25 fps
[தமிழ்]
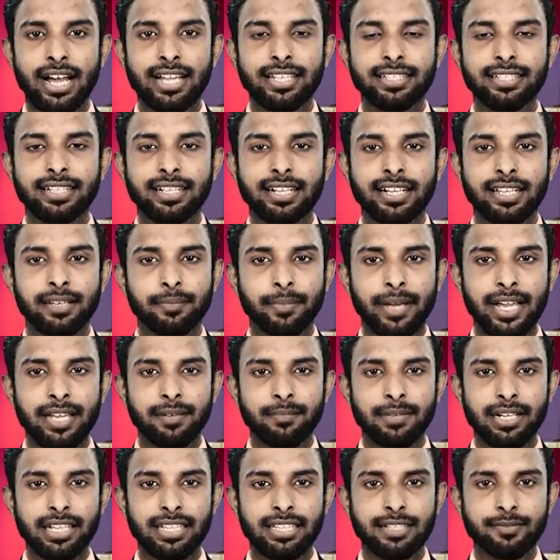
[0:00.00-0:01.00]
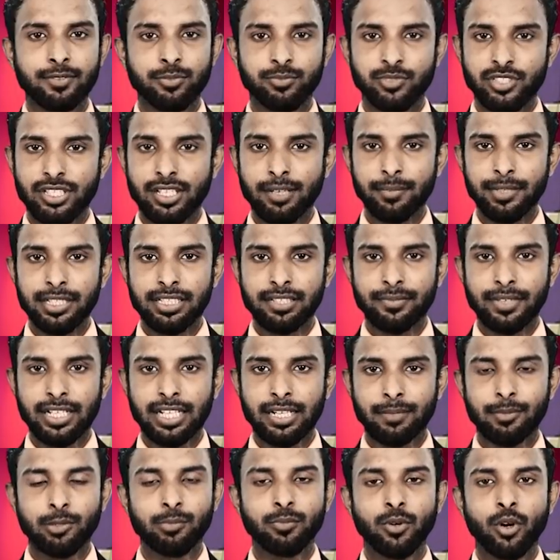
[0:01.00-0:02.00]
ஆயுதங்களை பயன்படுத்தவும் சேமித்து
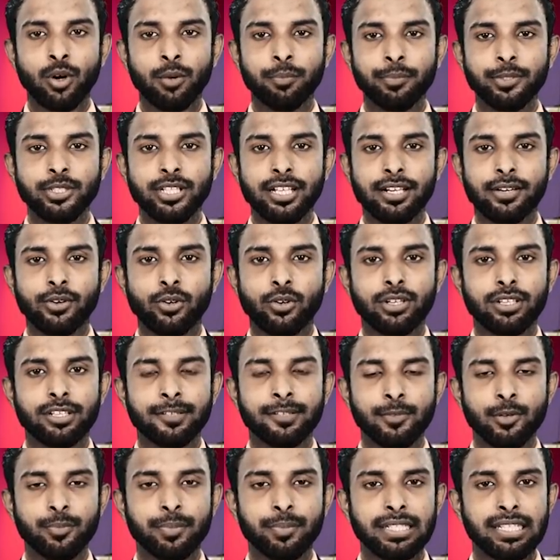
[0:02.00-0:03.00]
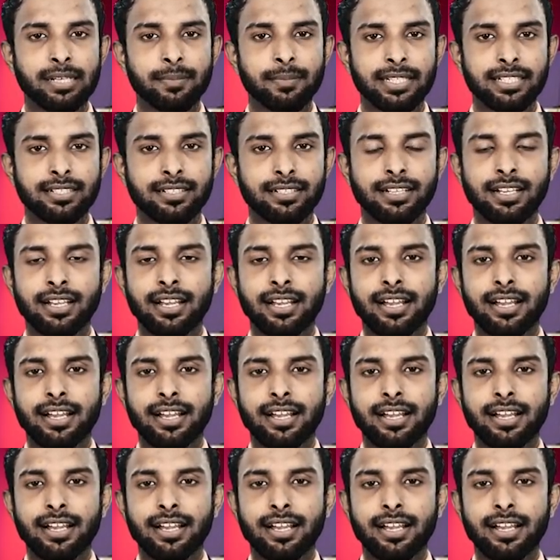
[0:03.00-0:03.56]
வைக்கவும் ஒப்புதல் கொடுக்கும் ஒப்பந்தம் அது